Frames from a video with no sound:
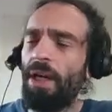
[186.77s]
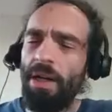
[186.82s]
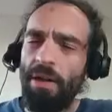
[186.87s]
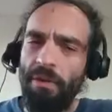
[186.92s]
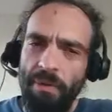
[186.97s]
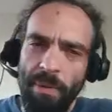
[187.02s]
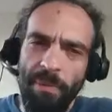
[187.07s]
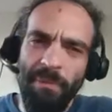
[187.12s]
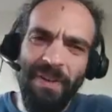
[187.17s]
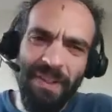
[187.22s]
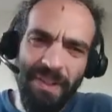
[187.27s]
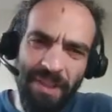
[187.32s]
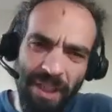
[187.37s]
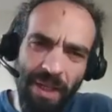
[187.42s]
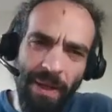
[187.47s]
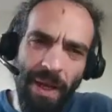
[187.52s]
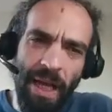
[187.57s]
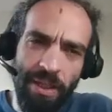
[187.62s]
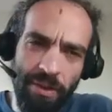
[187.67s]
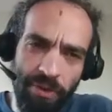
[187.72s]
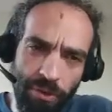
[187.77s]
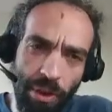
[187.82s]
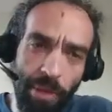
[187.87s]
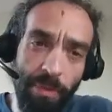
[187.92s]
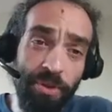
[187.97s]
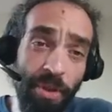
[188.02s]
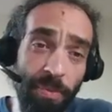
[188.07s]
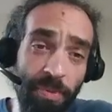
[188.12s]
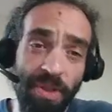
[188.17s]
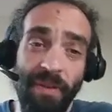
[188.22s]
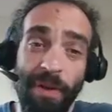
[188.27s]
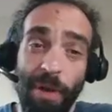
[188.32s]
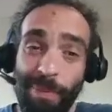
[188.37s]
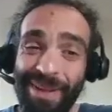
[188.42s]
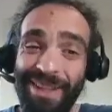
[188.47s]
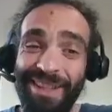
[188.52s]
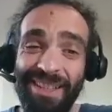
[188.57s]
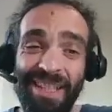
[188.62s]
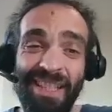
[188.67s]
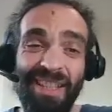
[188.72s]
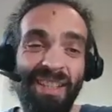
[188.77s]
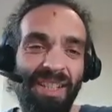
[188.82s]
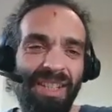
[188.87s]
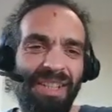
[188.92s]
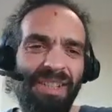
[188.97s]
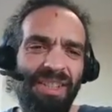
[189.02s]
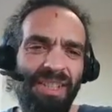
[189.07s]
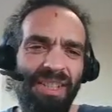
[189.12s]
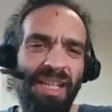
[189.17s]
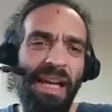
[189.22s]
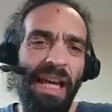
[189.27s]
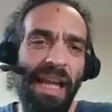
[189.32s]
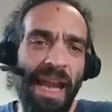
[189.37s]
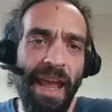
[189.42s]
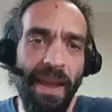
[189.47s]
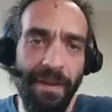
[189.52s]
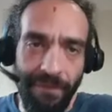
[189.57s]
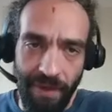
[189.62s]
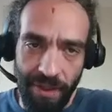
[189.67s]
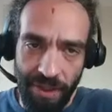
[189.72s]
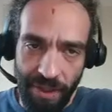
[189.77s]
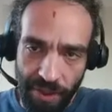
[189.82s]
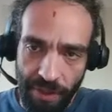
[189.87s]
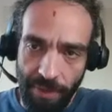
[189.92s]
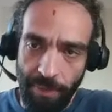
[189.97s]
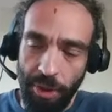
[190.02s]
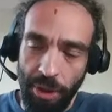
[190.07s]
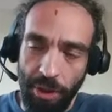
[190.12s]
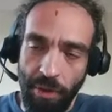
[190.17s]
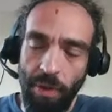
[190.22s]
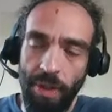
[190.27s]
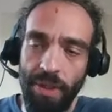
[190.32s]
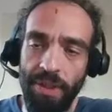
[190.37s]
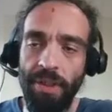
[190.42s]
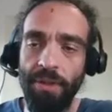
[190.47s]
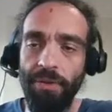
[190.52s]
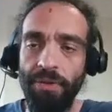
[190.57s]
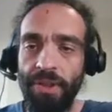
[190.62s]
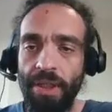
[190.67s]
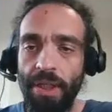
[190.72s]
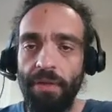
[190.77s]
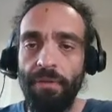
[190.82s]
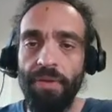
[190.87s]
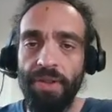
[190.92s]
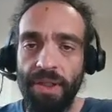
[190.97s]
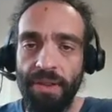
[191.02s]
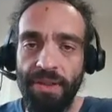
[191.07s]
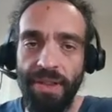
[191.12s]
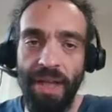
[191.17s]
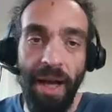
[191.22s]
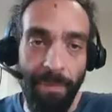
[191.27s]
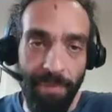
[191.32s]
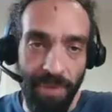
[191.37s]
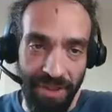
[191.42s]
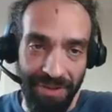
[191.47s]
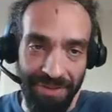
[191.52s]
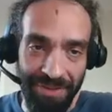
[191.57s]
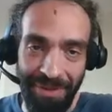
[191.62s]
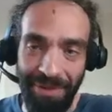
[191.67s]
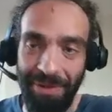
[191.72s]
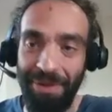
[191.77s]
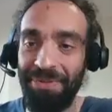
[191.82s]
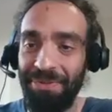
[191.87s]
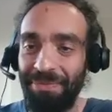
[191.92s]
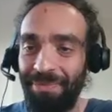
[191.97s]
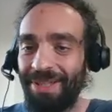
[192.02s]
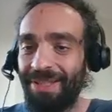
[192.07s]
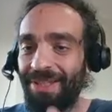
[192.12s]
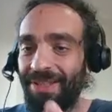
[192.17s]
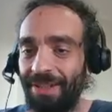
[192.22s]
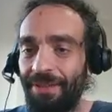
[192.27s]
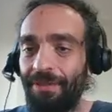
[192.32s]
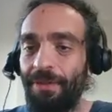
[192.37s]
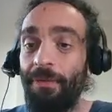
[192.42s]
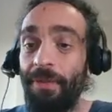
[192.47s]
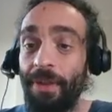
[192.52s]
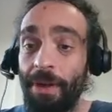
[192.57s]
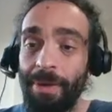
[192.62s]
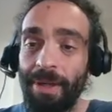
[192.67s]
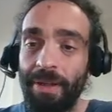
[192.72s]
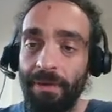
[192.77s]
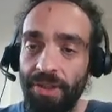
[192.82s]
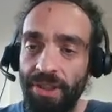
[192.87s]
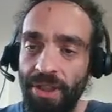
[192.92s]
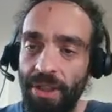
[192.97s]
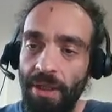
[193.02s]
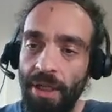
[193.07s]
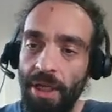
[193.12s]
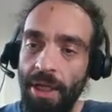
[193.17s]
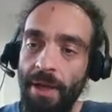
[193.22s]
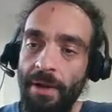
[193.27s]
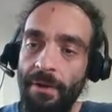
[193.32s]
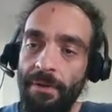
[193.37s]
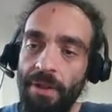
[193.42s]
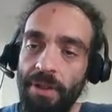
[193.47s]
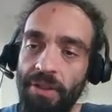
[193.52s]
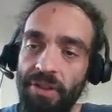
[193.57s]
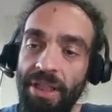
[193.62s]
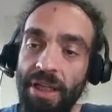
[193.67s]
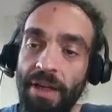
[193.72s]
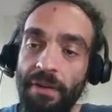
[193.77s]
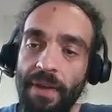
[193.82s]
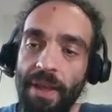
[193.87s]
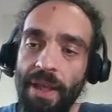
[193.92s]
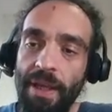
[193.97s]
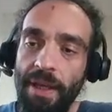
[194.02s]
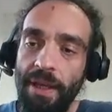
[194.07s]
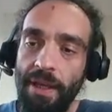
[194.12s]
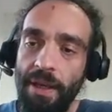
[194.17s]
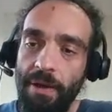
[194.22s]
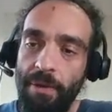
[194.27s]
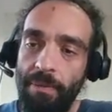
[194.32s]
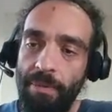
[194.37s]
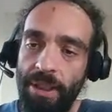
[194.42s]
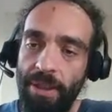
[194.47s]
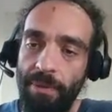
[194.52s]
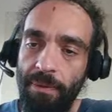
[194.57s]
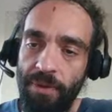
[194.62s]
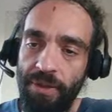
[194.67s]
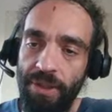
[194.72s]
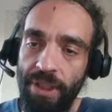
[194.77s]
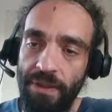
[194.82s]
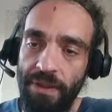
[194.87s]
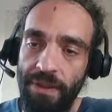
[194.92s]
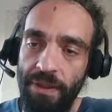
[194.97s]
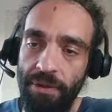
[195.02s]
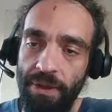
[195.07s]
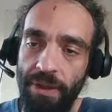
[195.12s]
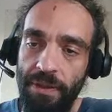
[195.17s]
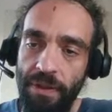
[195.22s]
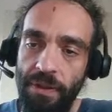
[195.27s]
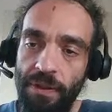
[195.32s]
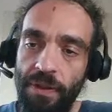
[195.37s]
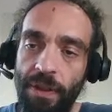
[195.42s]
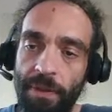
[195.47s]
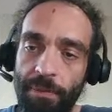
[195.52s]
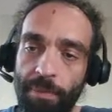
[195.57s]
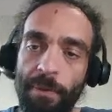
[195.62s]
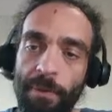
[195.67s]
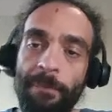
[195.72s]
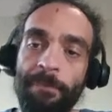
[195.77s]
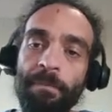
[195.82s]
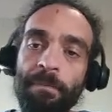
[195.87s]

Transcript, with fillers: Vamos fazer a soma, só para você ver como é que se escreve esse tipo de coisa. Eu sei que você sabe esse negócio, mas assim, vamos ver como é que você escreveria uma demonstração desse tipo.